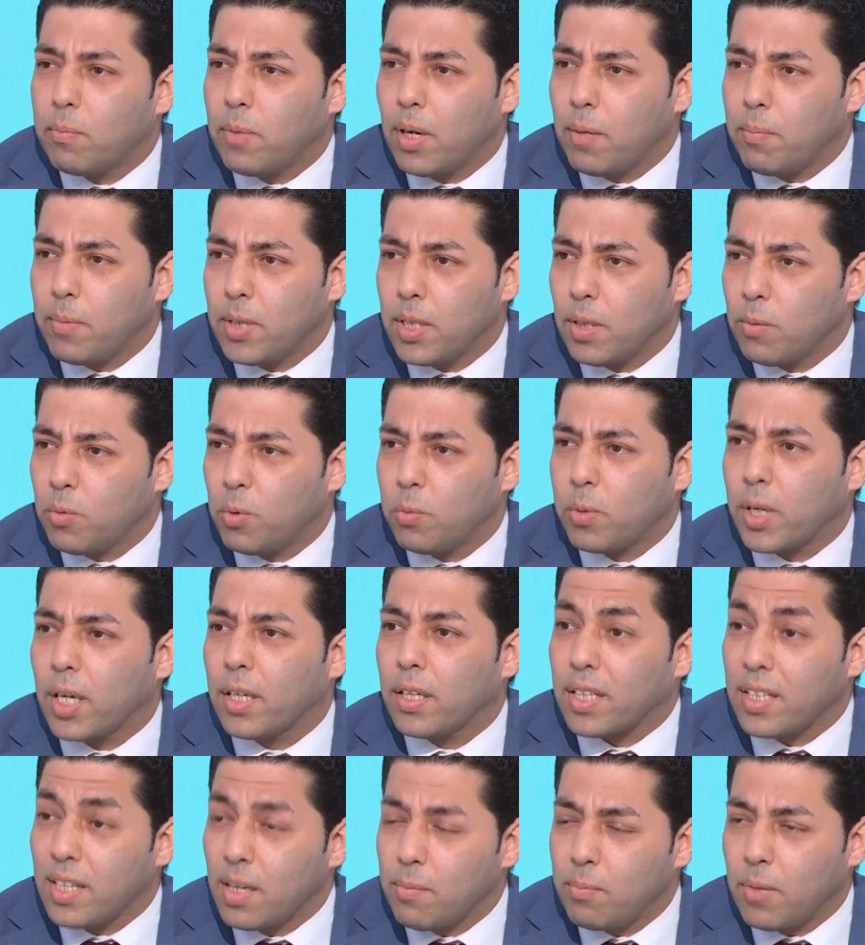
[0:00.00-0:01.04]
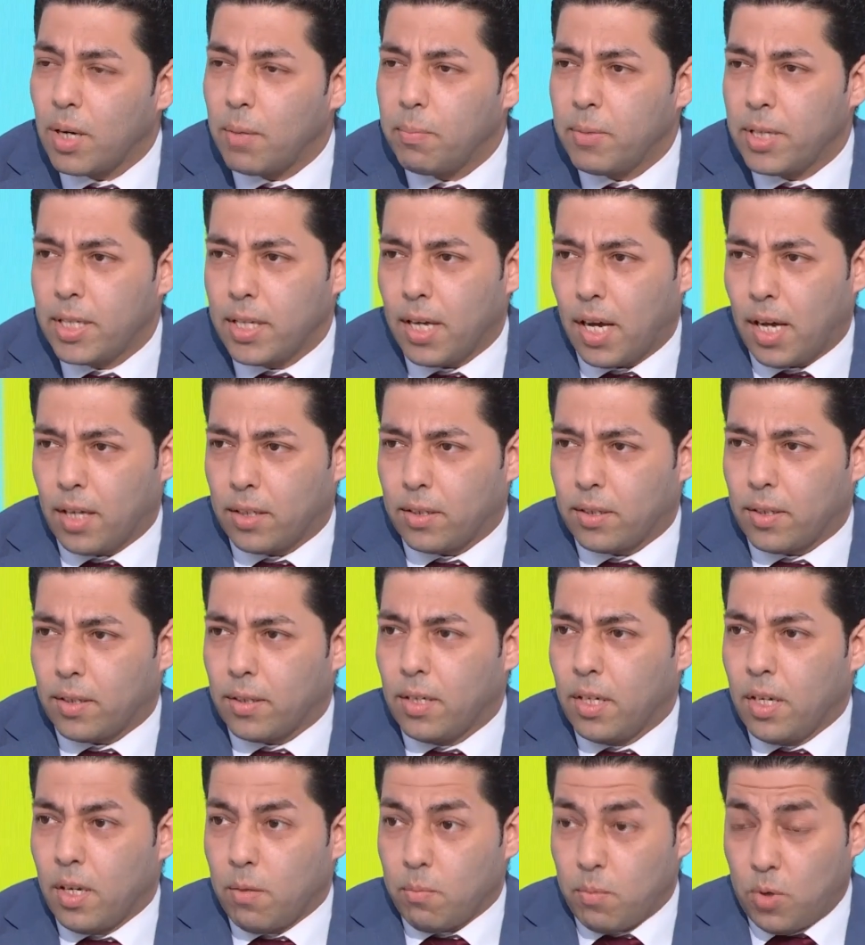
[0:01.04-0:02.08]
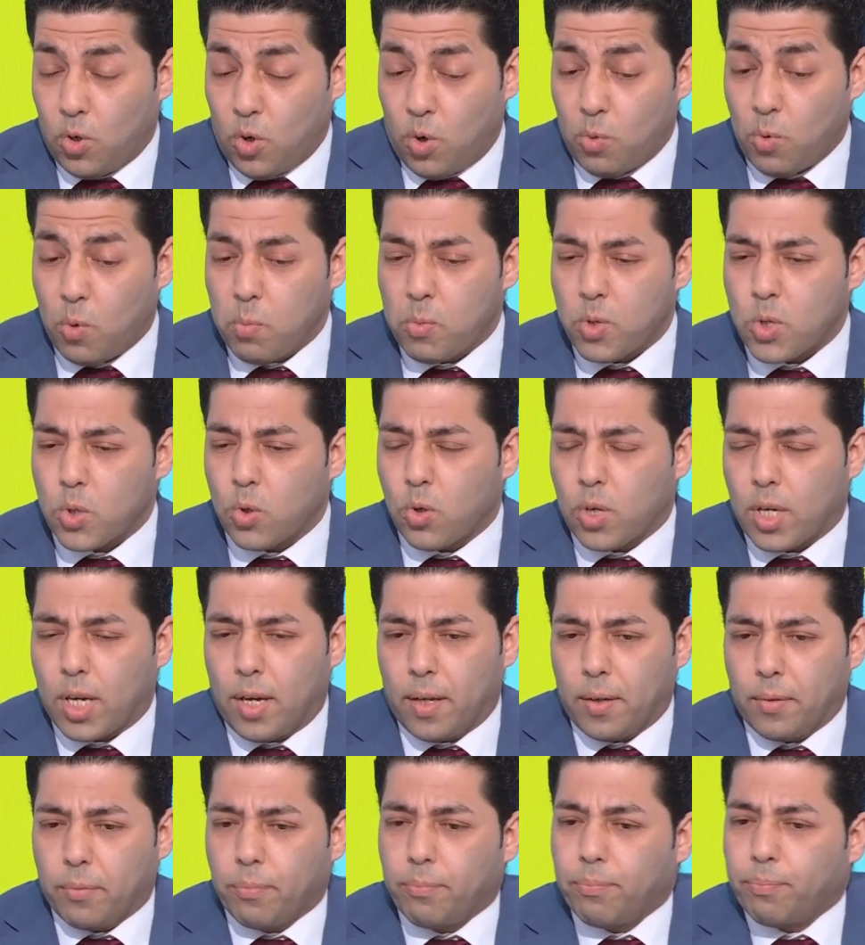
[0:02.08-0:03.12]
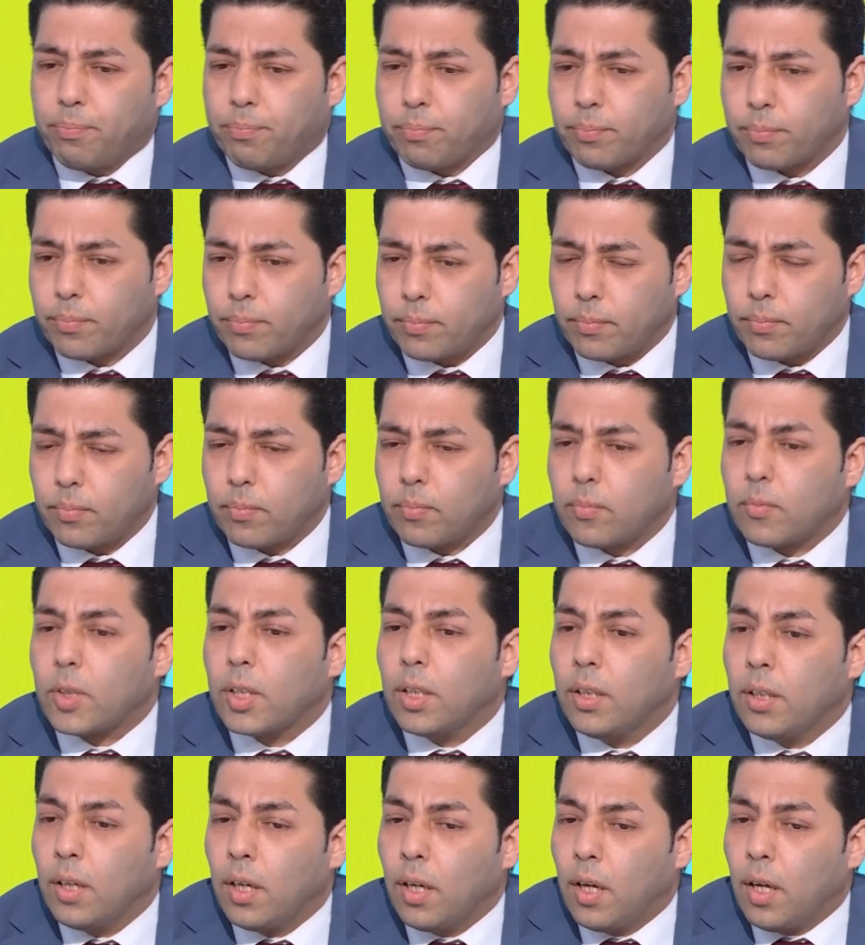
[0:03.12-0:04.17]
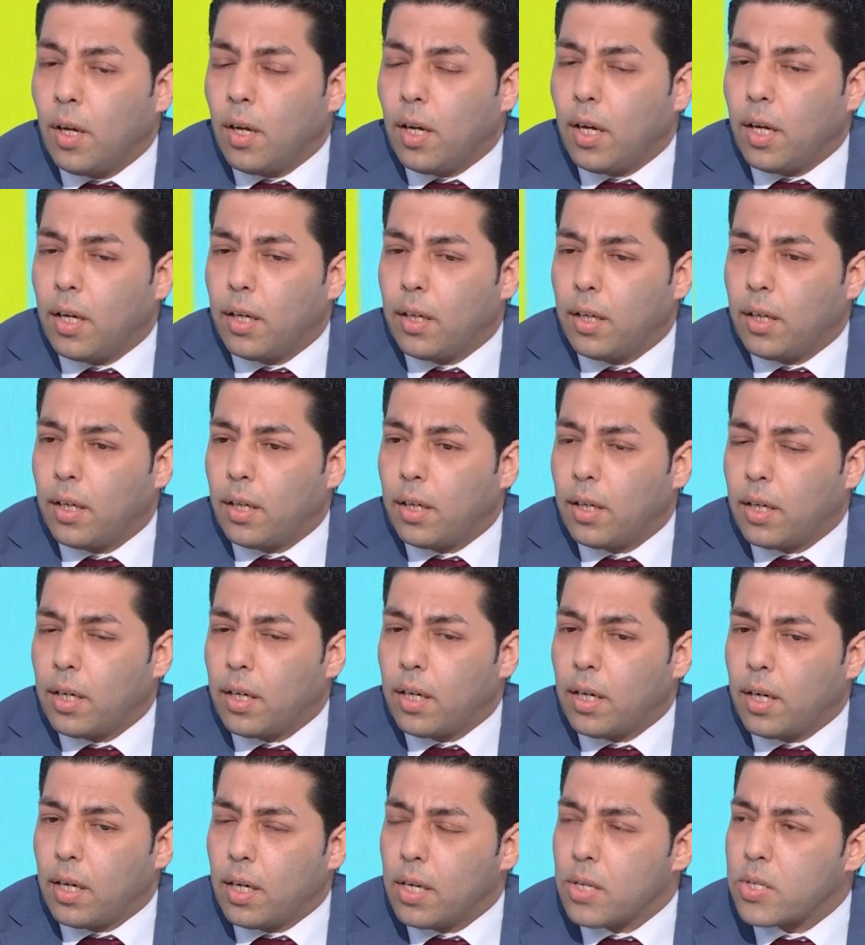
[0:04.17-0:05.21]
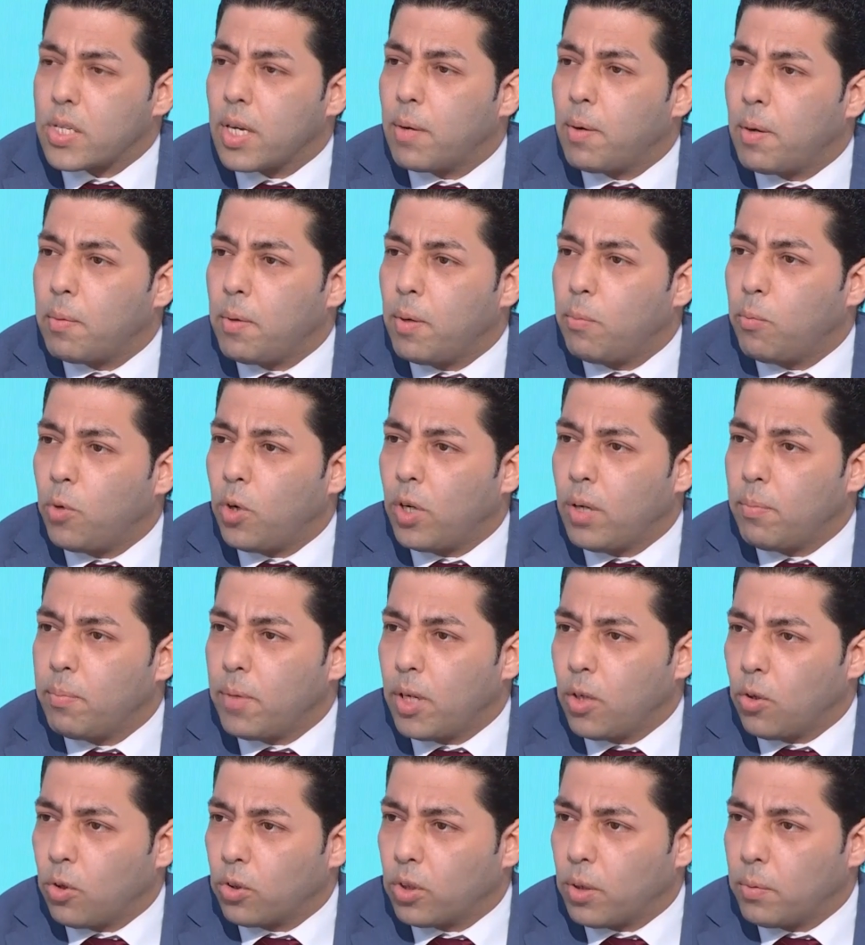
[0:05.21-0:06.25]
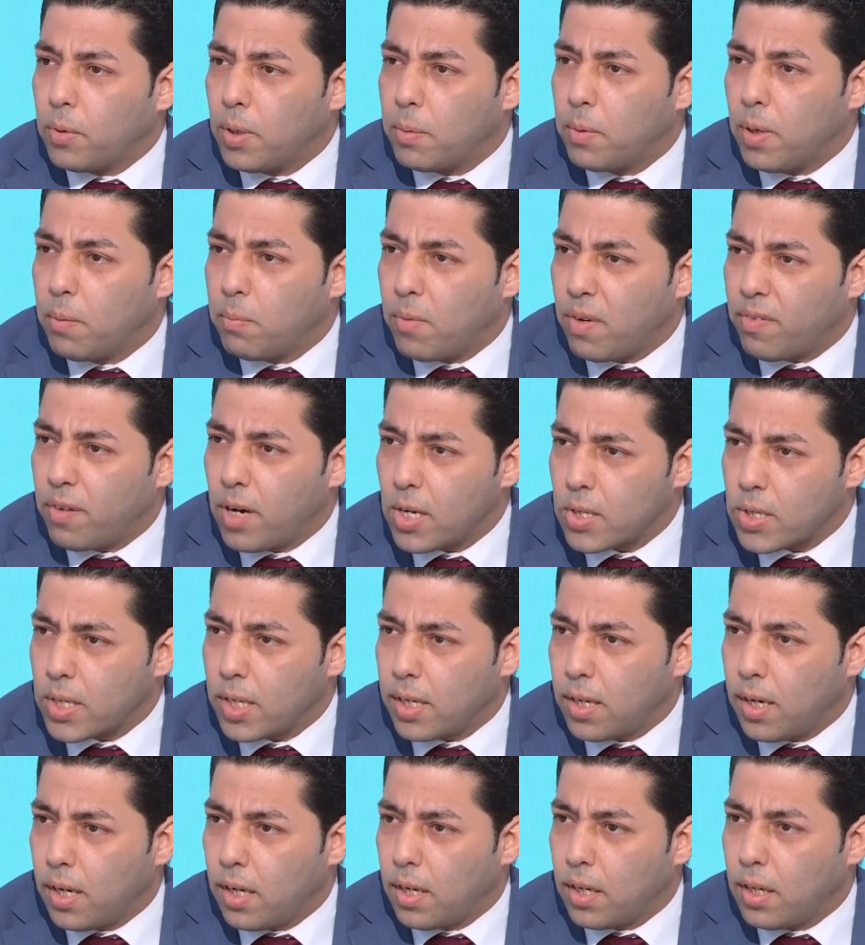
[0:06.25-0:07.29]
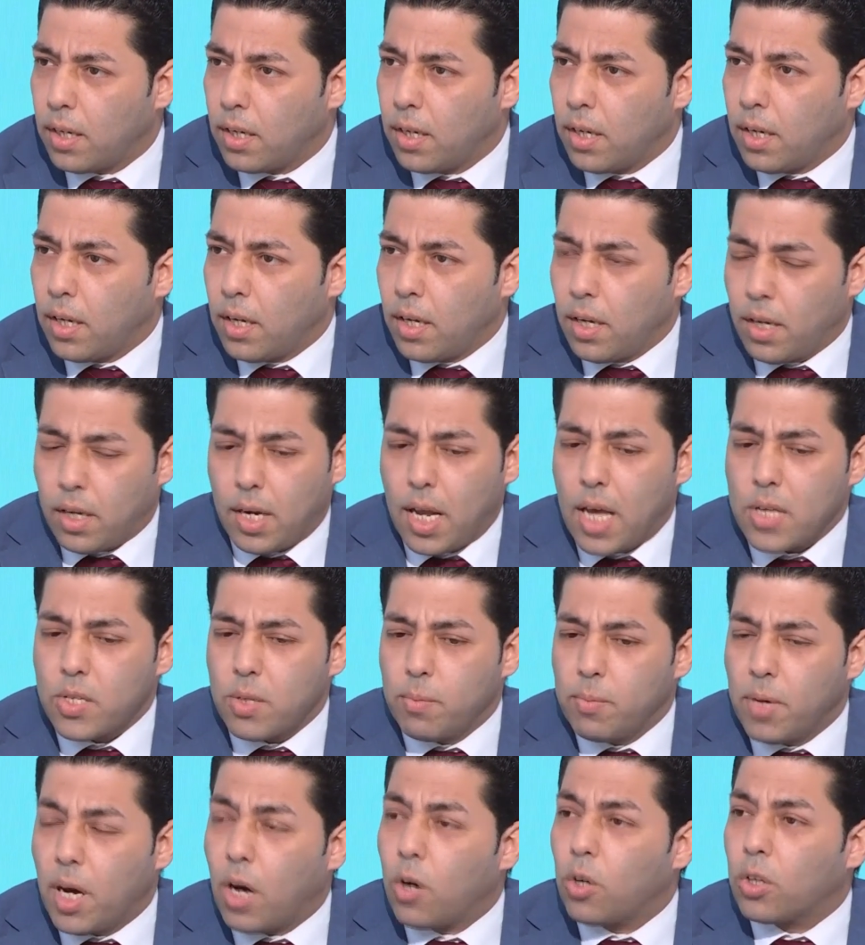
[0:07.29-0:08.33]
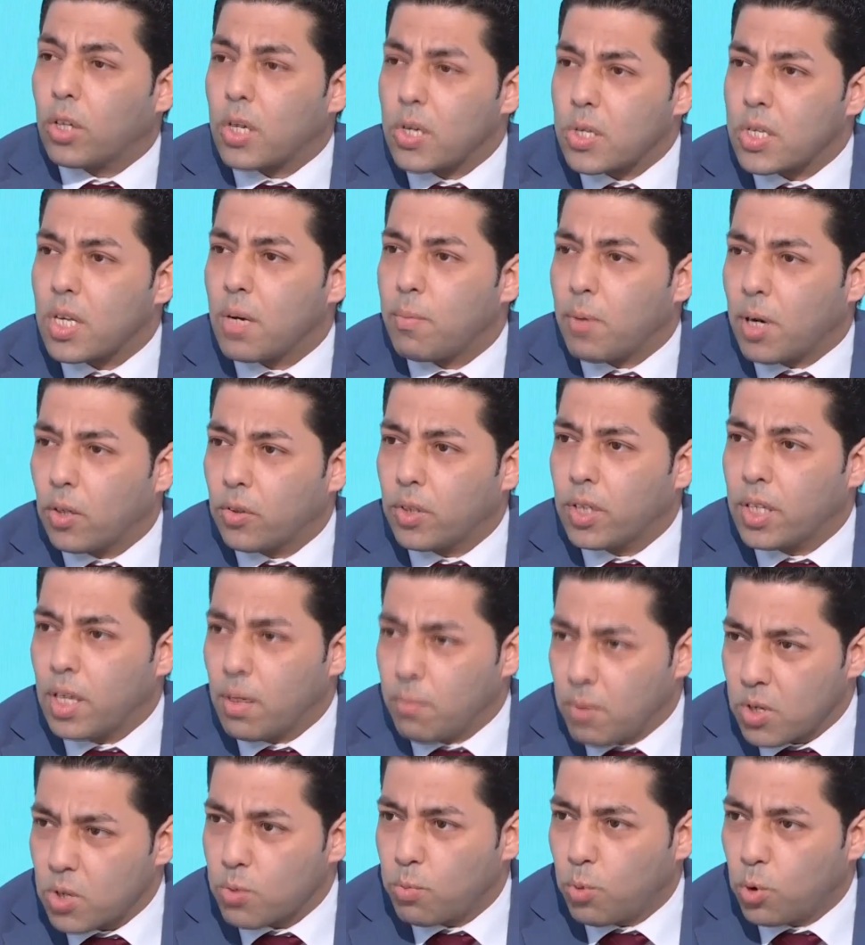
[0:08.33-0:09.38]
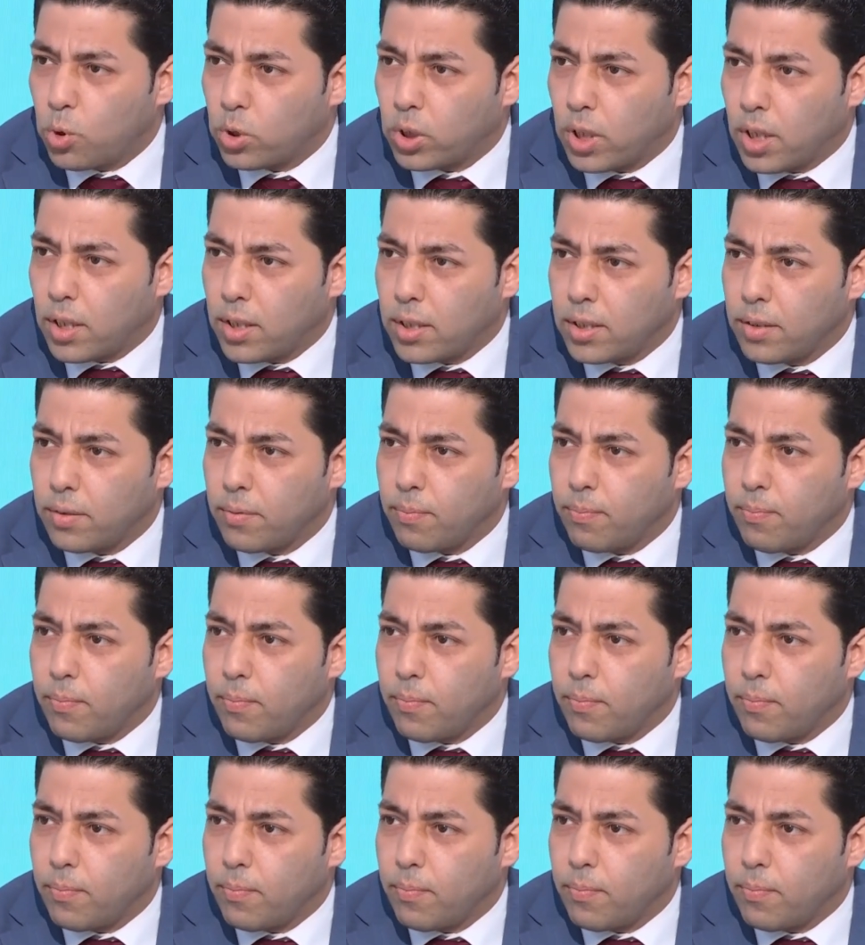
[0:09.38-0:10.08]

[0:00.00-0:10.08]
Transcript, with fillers: 1% ممكن 2% حتى من عموم السكان آه السبب المهم انه طبيب المفاصل لازم ياخذ قصه مرضيه مضبوطه